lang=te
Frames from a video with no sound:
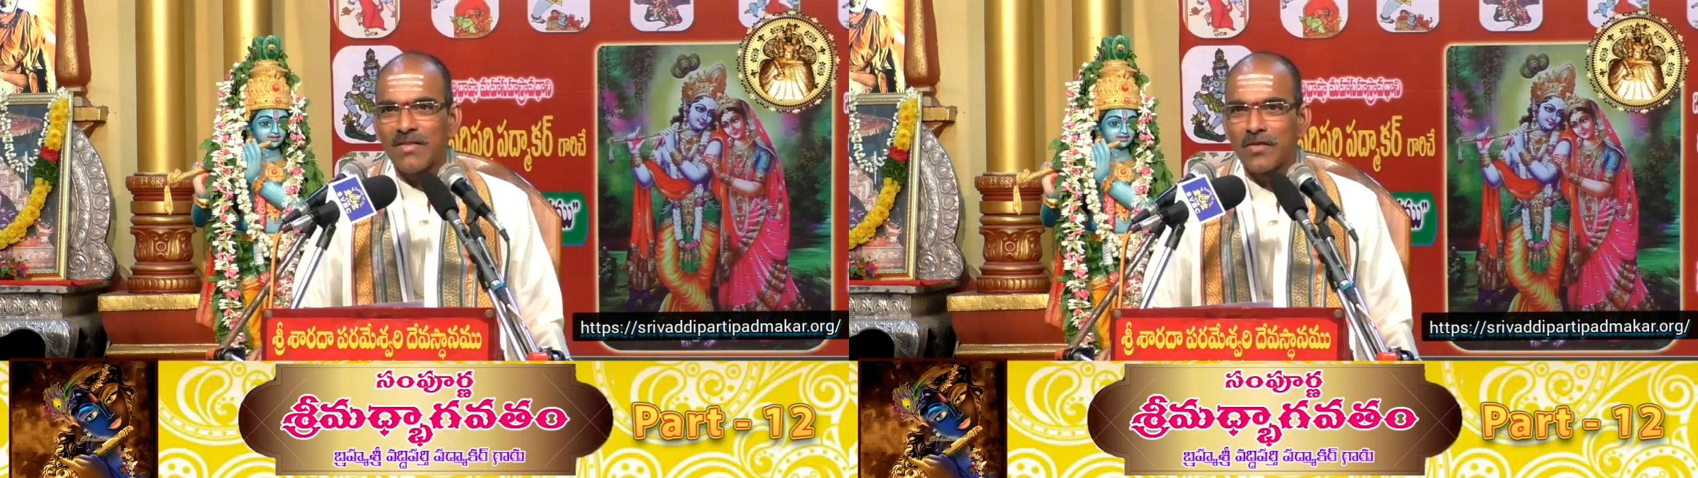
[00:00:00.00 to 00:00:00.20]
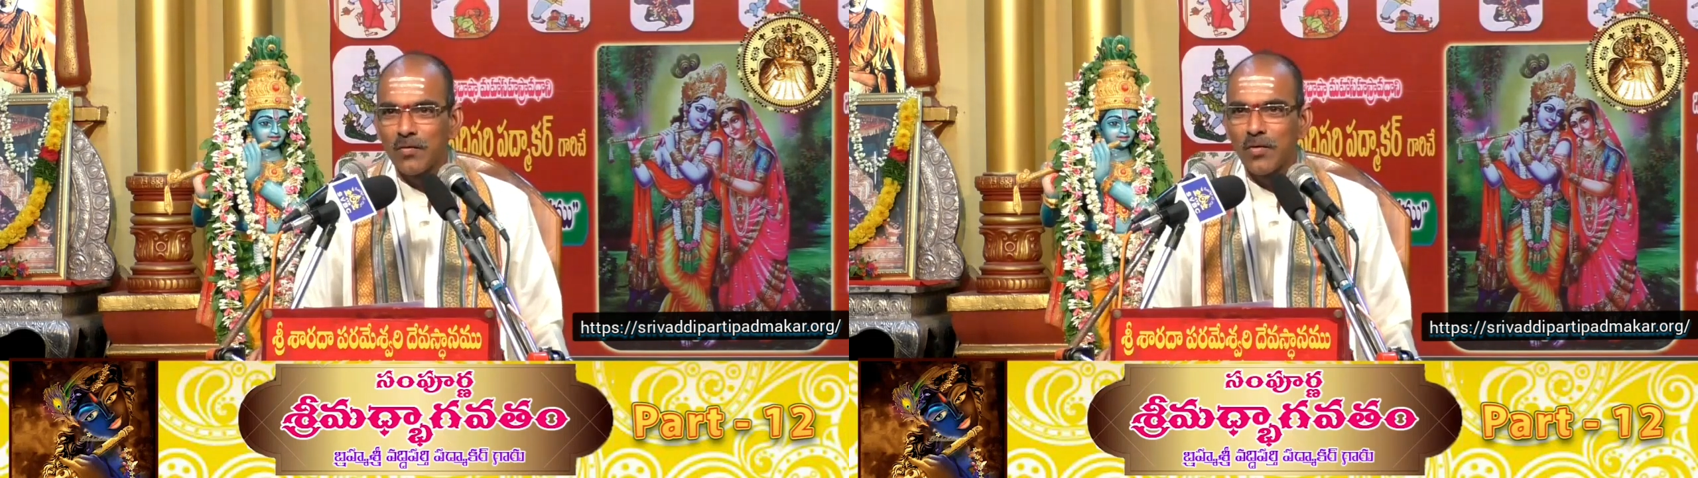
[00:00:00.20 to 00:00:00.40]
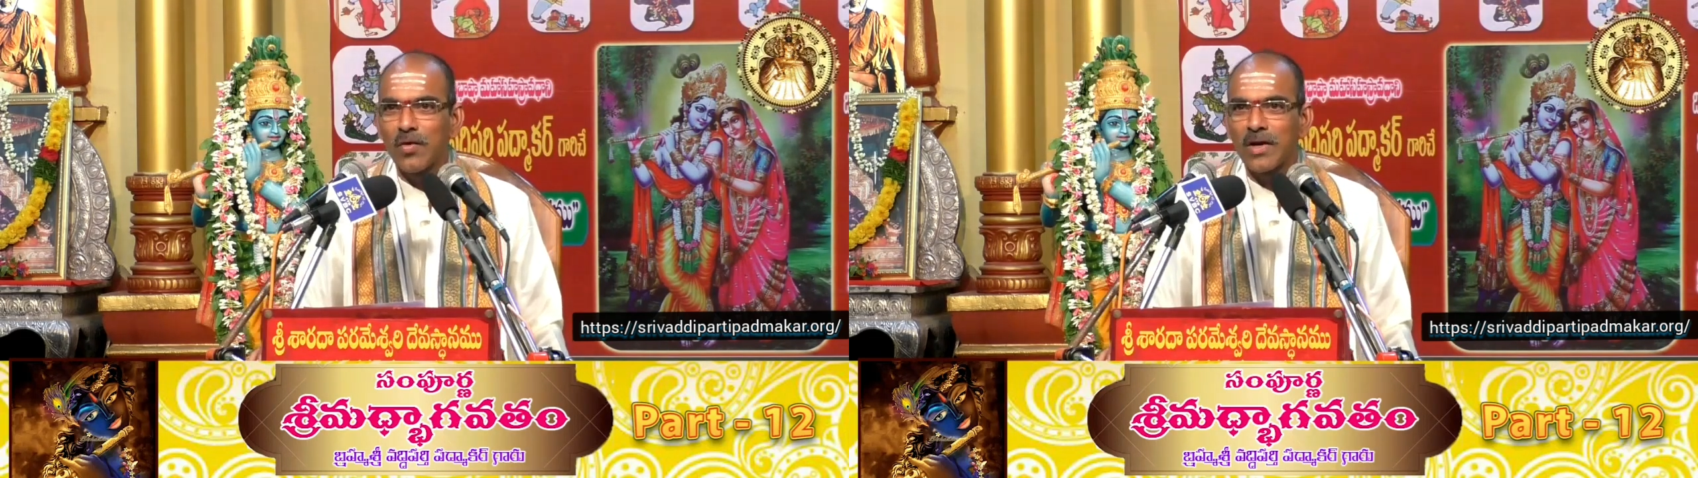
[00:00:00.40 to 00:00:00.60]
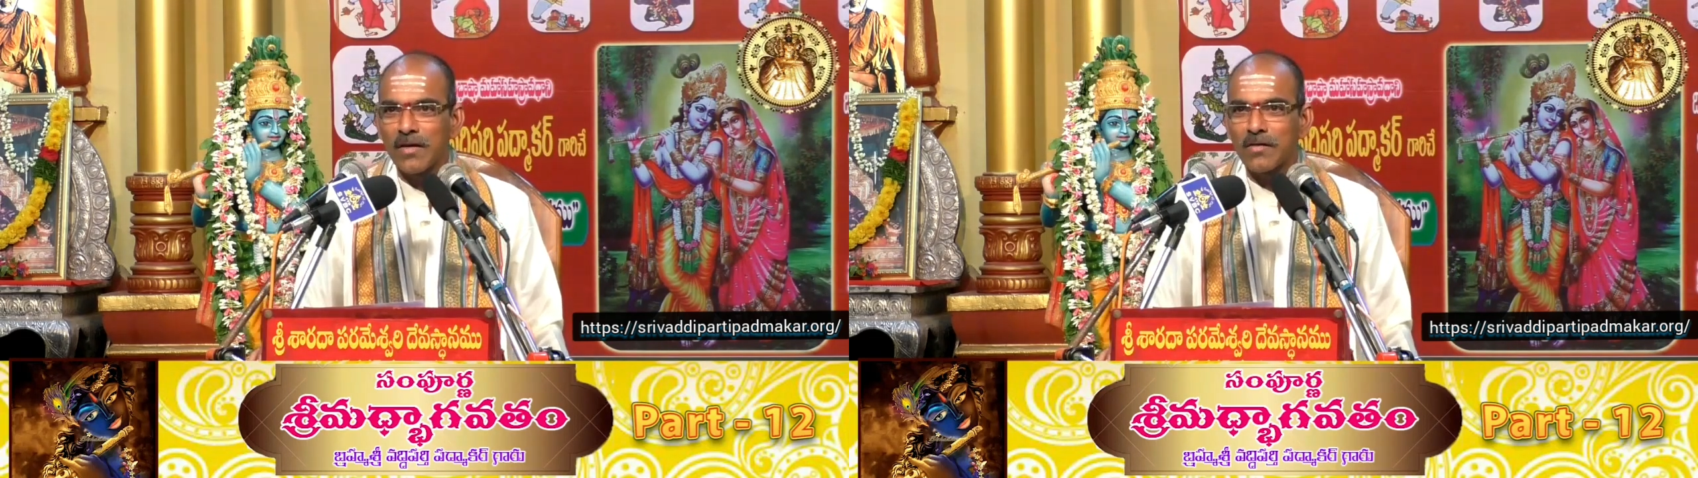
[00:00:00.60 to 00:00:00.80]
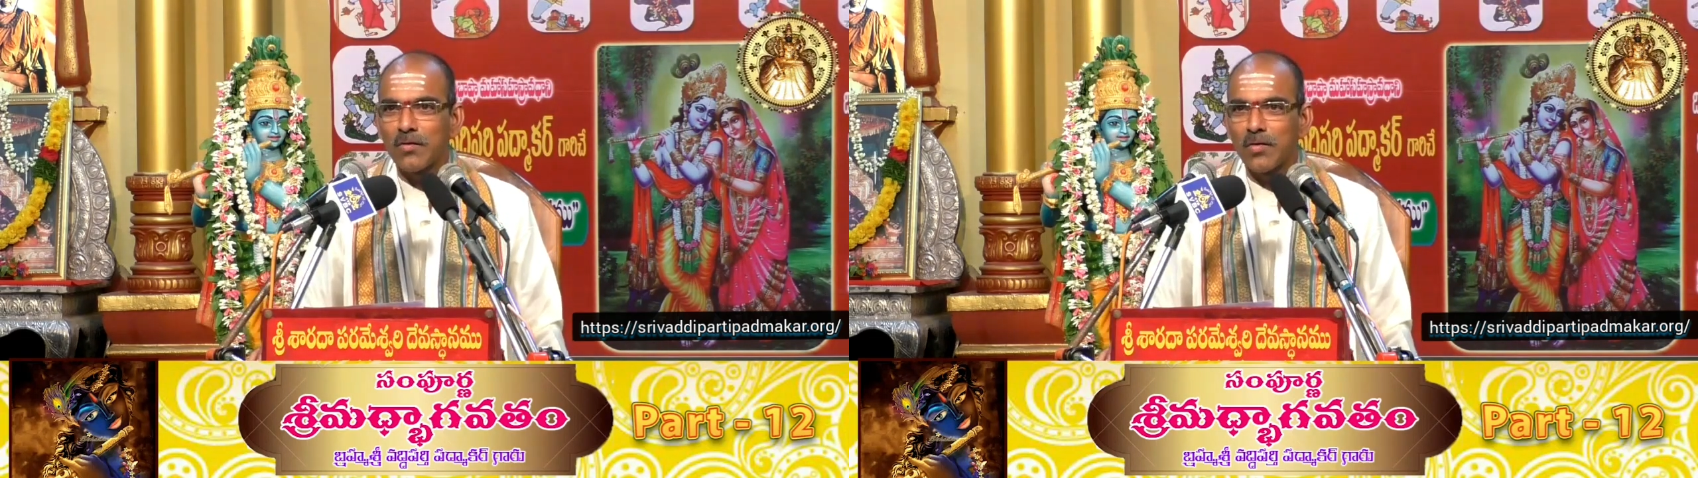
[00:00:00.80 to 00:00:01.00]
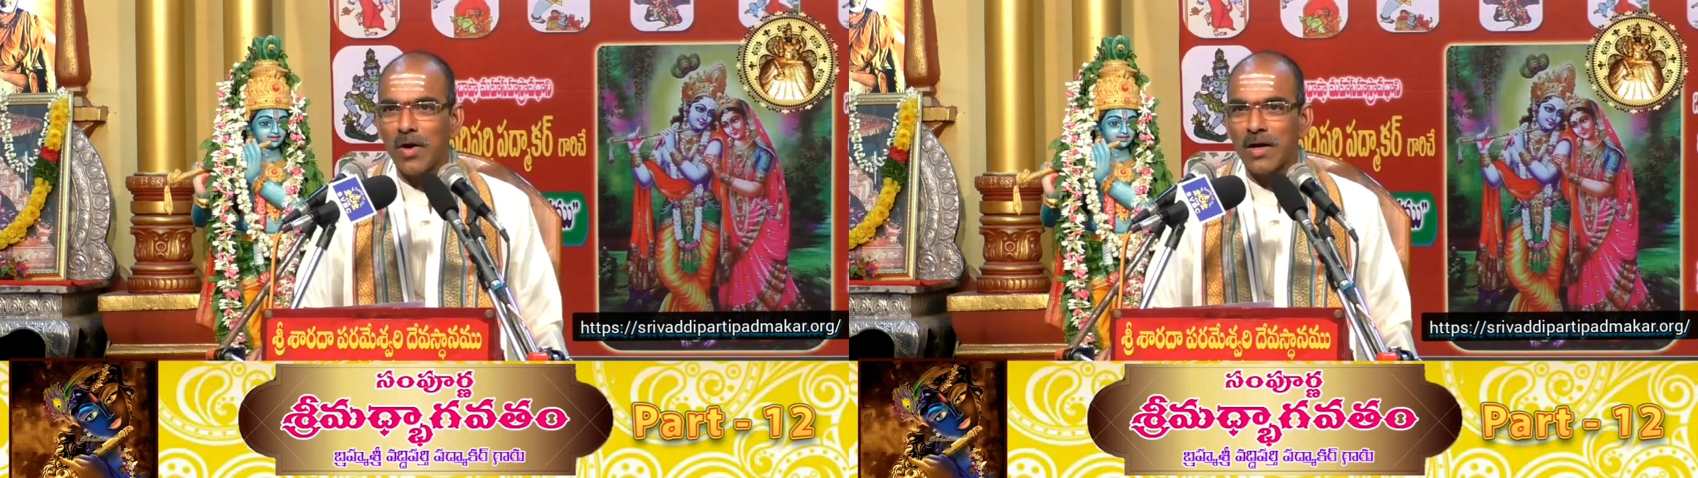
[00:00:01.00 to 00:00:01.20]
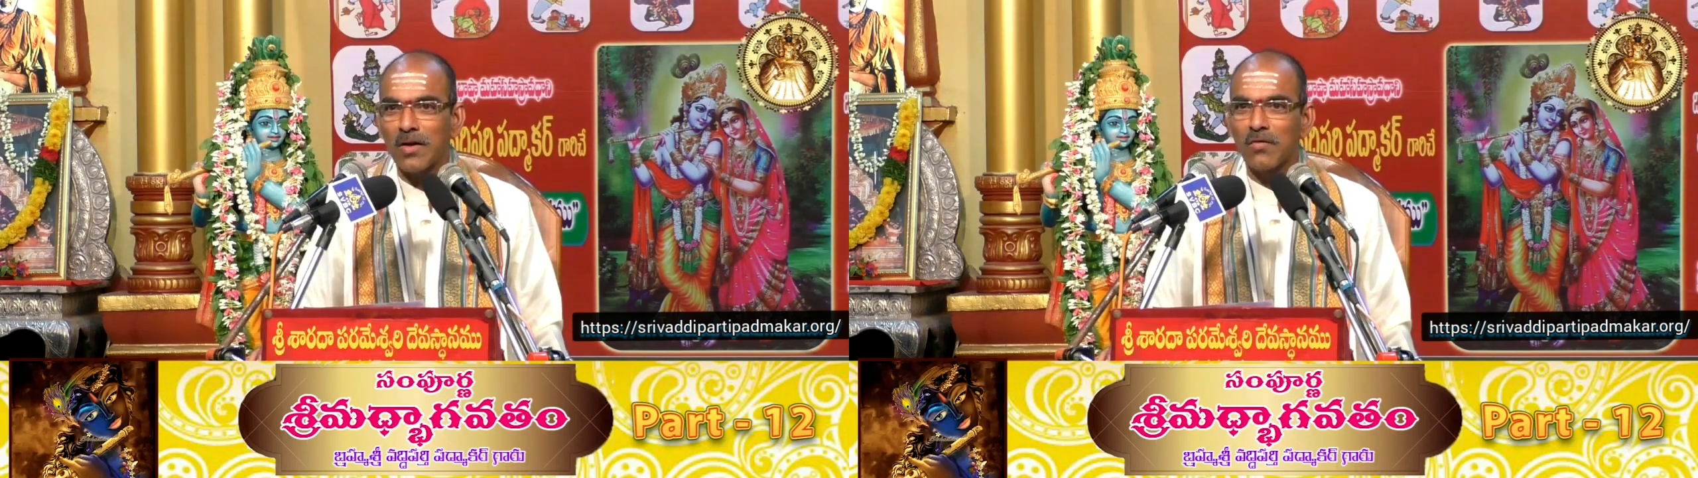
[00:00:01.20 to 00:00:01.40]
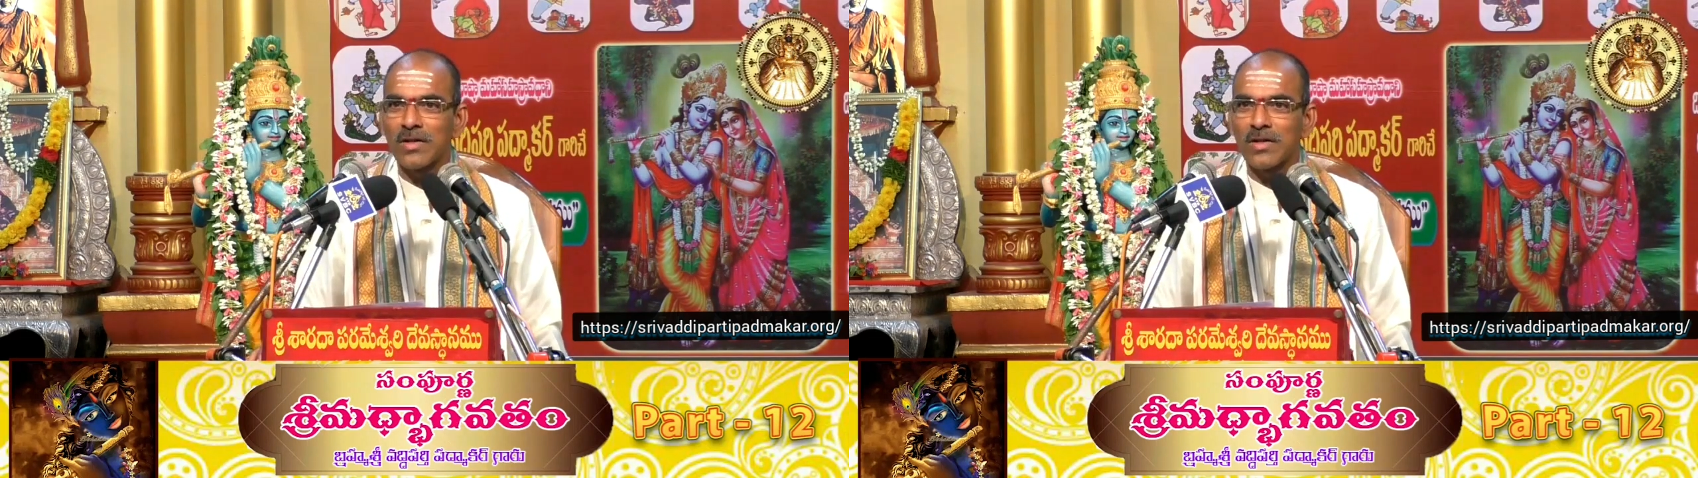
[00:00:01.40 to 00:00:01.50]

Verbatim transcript: శివుడు కేశవుడు అడ్డం